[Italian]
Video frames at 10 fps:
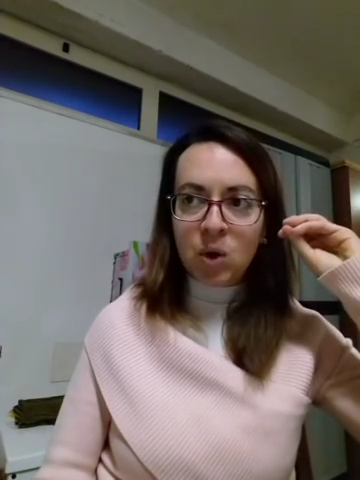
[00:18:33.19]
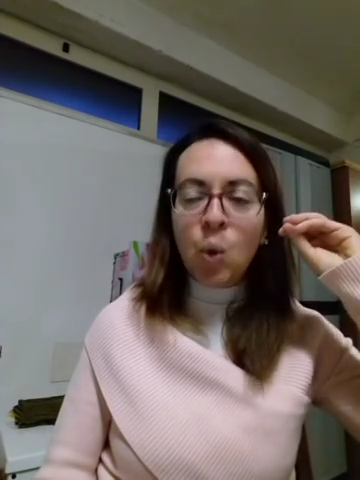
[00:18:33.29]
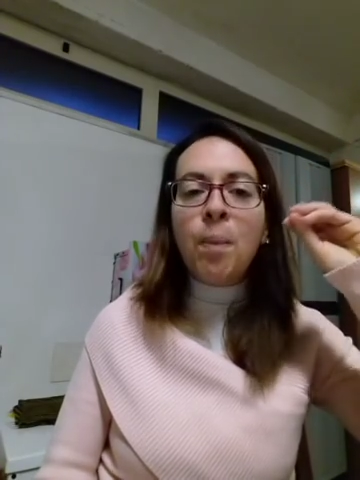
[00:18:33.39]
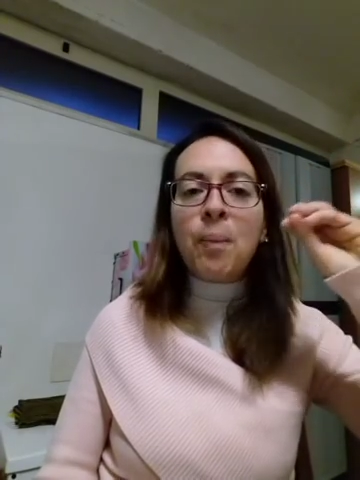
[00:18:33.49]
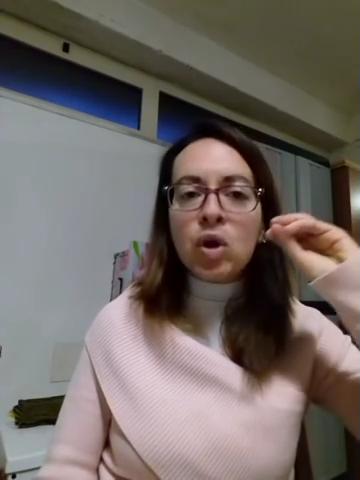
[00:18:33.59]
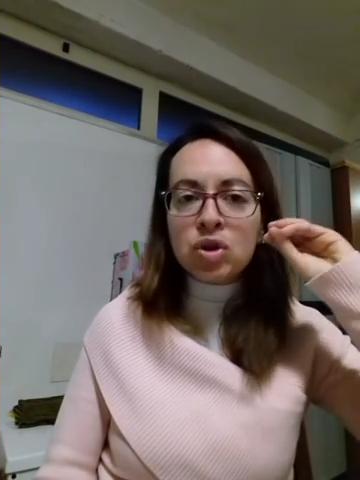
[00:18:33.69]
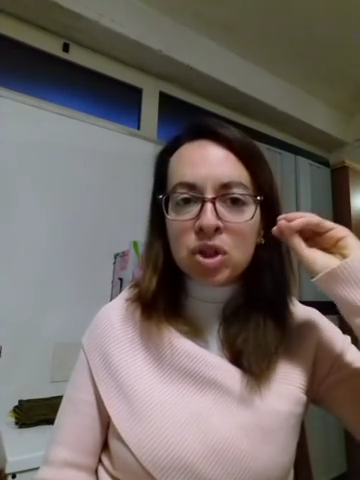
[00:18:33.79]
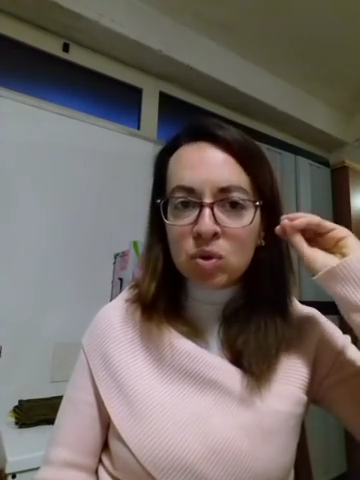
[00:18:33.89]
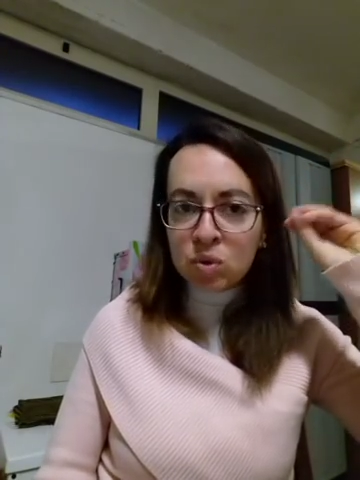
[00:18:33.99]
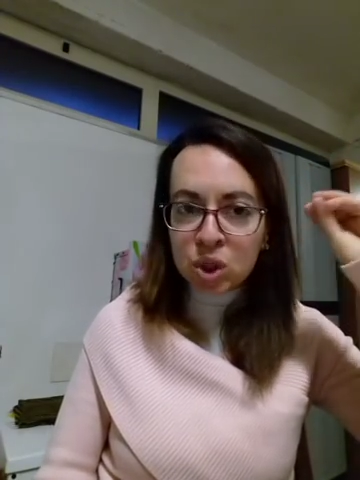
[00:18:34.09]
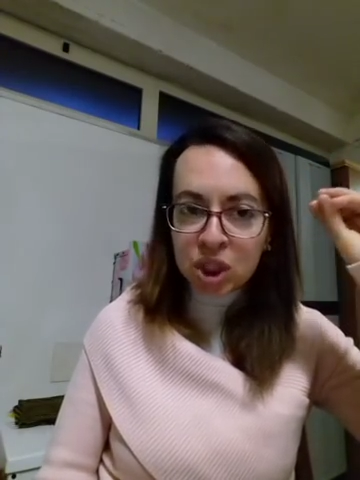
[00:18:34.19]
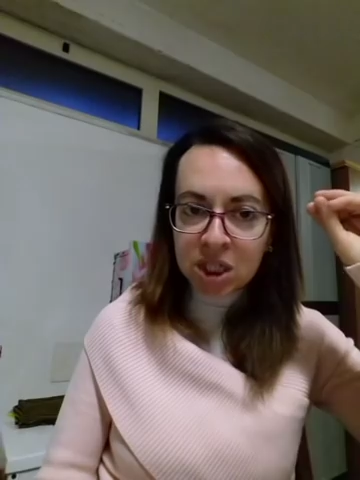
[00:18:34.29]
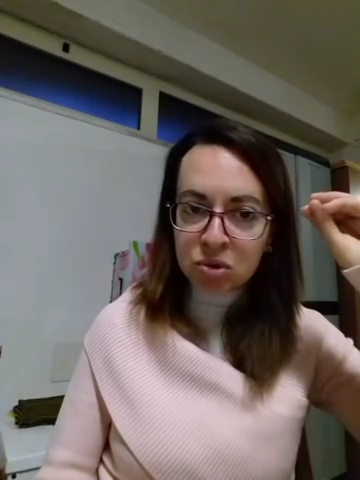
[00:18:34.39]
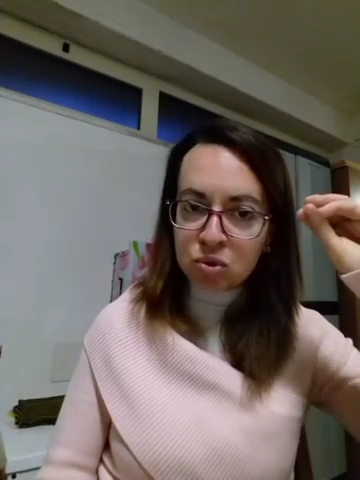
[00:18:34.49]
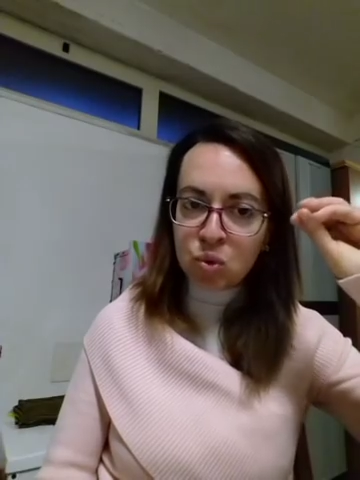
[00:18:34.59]
un po' di
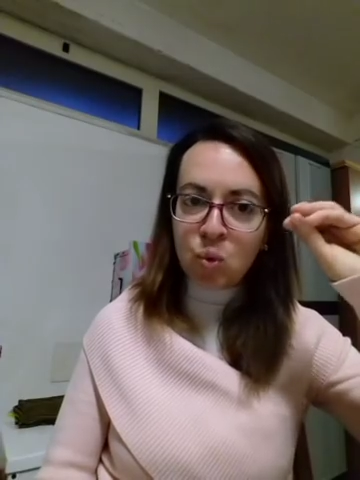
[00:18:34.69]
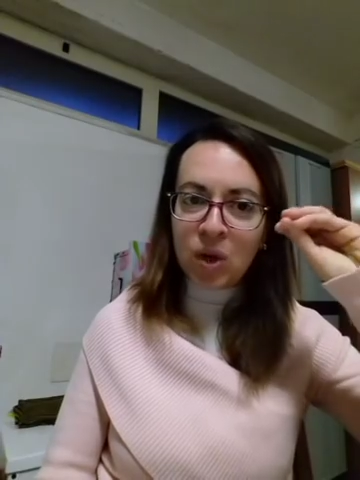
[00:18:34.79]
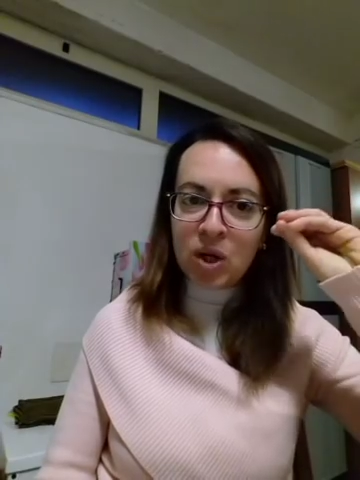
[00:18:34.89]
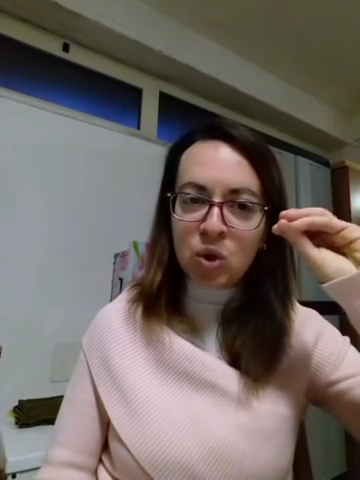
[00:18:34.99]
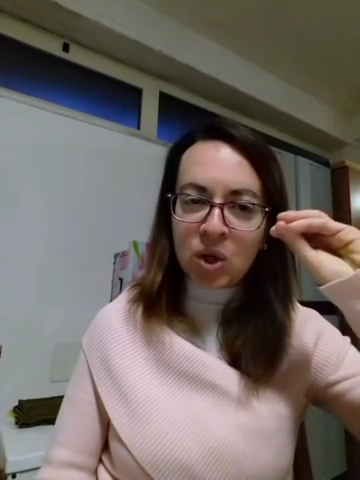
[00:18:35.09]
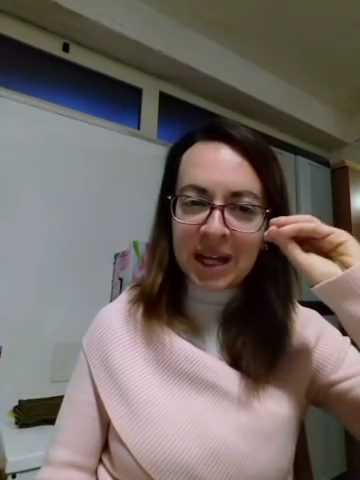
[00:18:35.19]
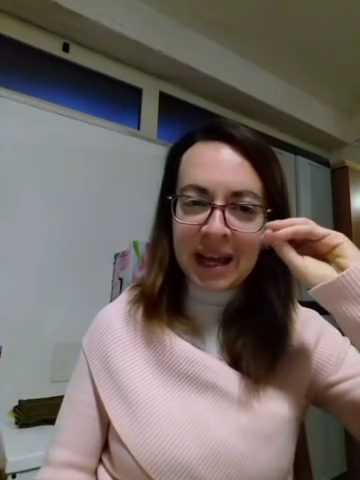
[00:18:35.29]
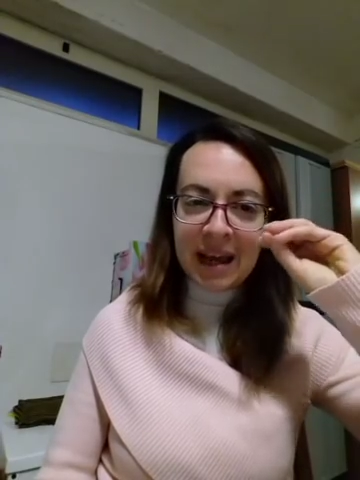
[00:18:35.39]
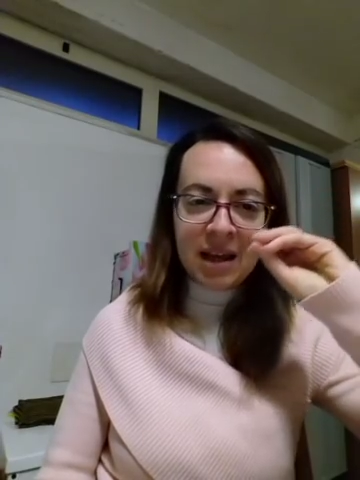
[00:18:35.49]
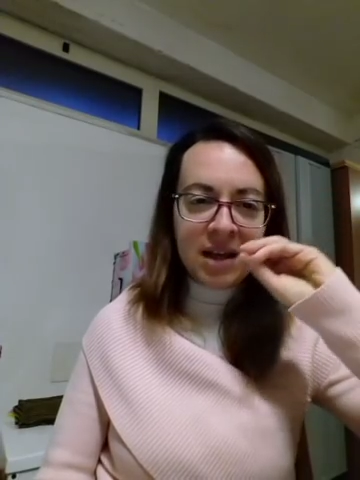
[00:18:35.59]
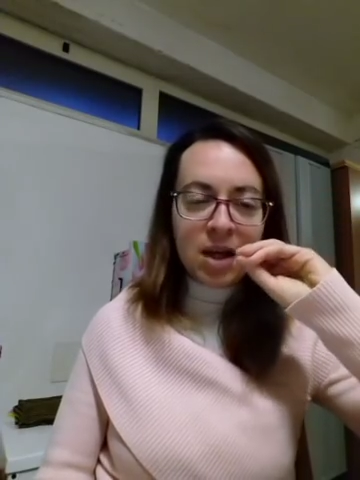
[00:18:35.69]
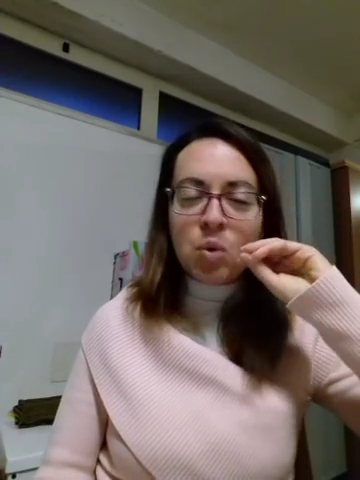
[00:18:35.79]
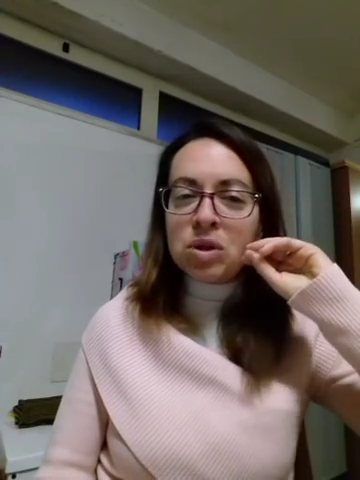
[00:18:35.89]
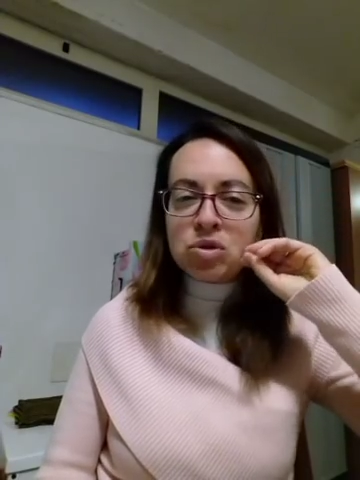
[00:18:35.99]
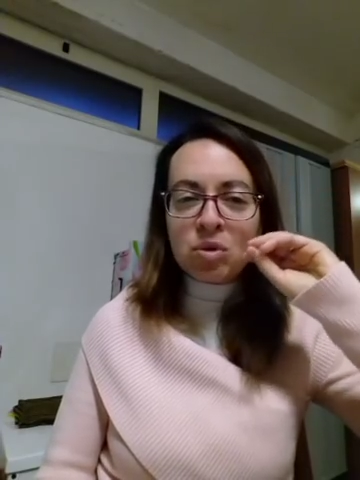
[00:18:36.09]
luce su quello che è
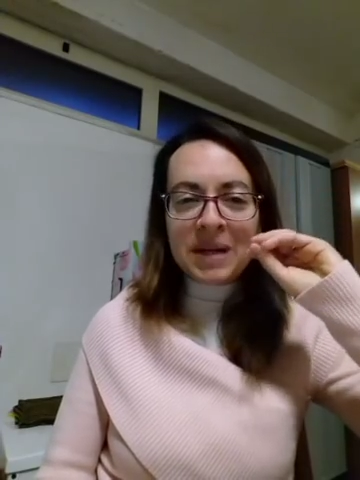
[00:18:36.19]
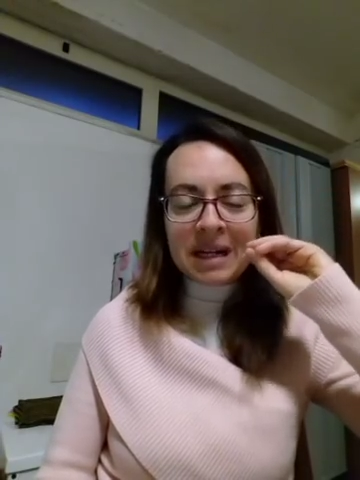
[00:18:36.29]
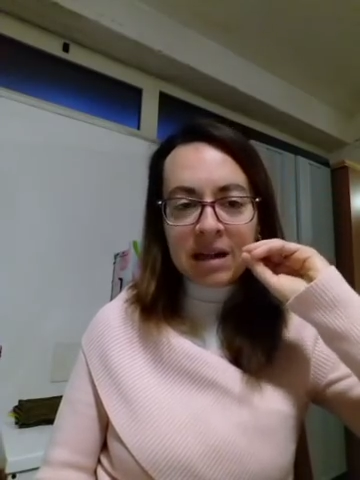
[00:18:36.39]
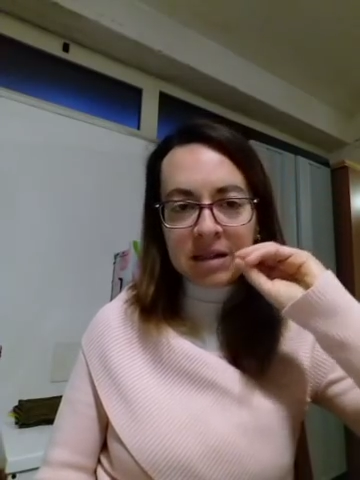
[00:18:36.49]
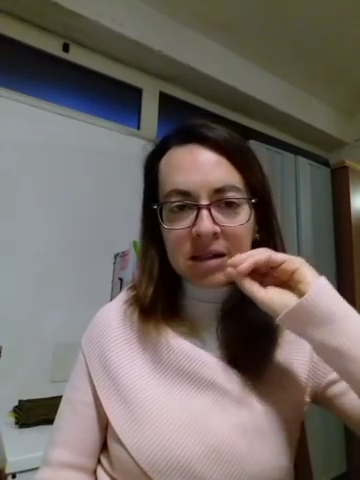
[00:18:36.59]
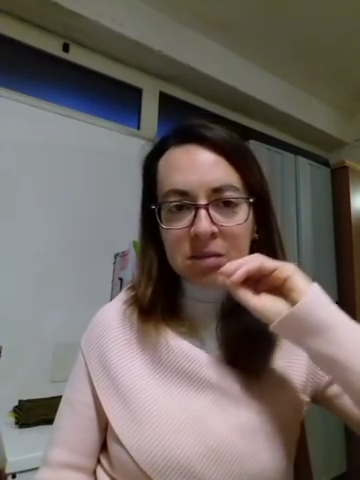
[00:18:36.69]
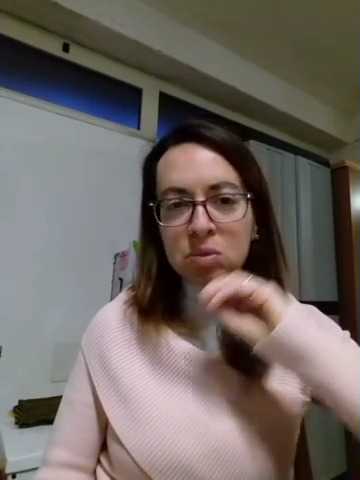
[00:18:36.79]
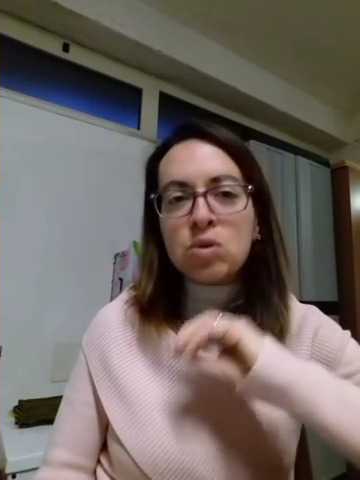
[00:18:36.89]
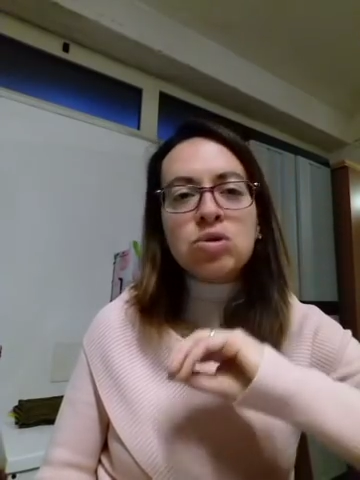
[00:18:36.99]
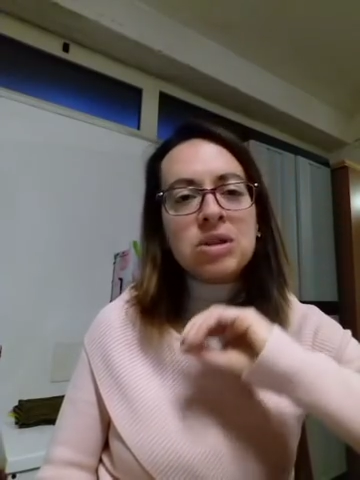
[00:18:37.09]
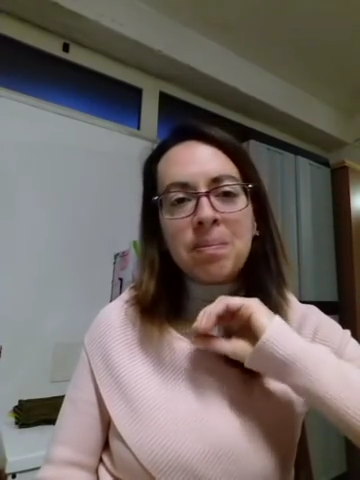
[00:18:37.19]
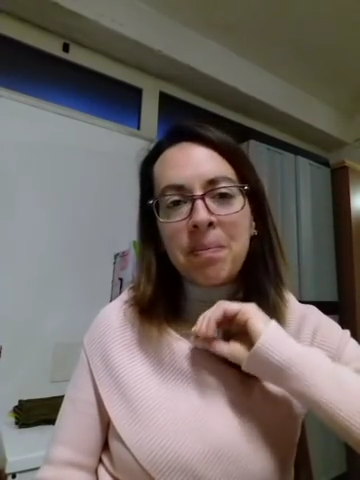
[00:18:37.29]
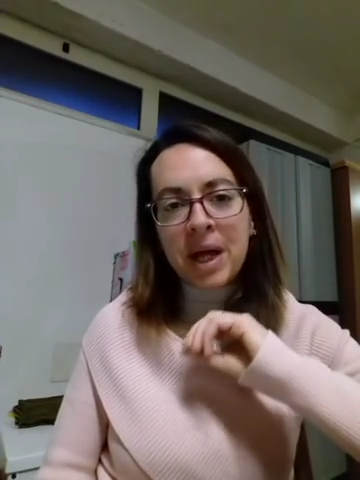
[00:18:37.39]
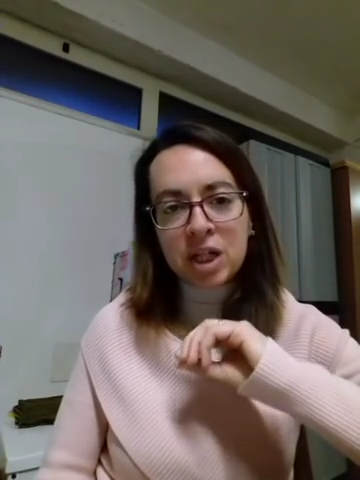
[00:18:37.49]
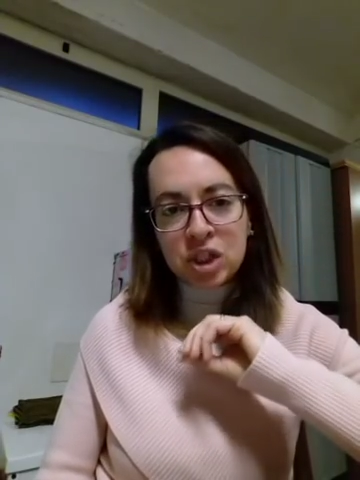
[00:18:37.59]
questo meccanismo così
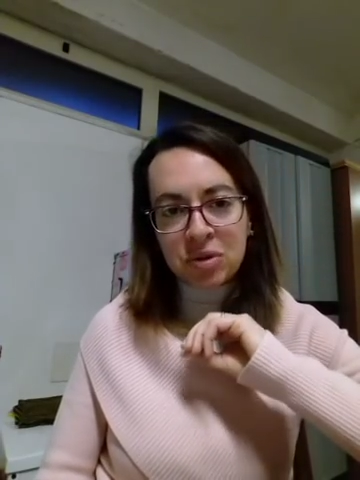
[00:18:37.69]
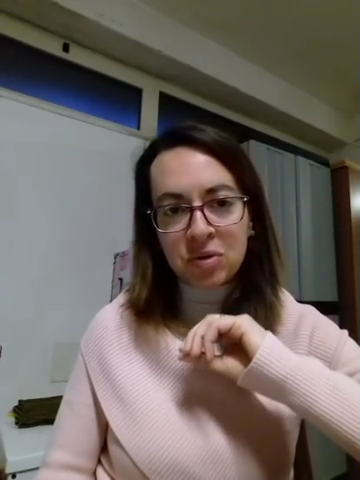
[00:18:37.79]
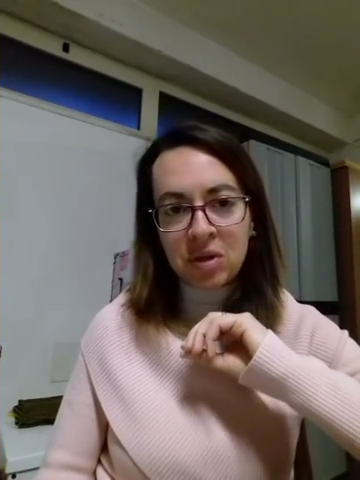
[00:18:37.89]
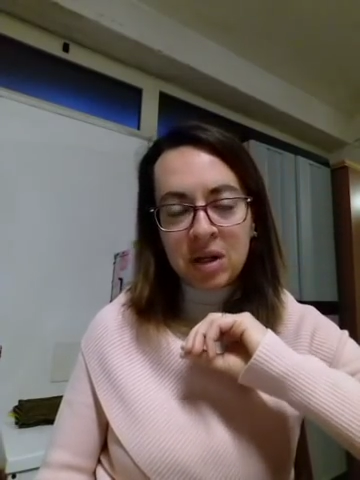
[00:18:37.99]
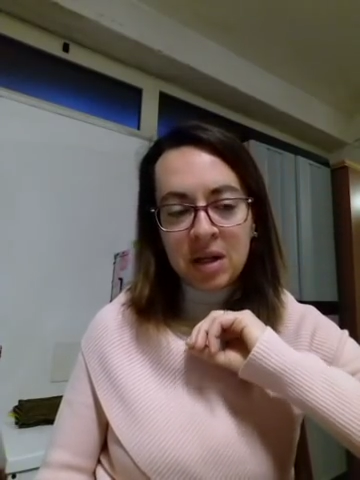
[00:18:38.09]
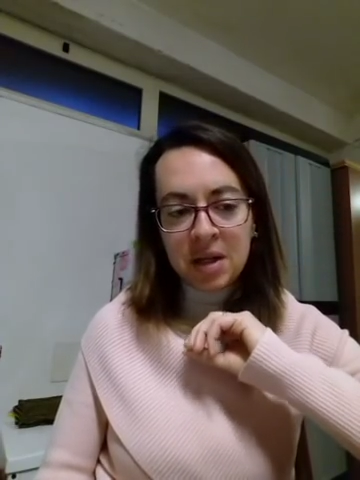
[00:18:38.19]
becero.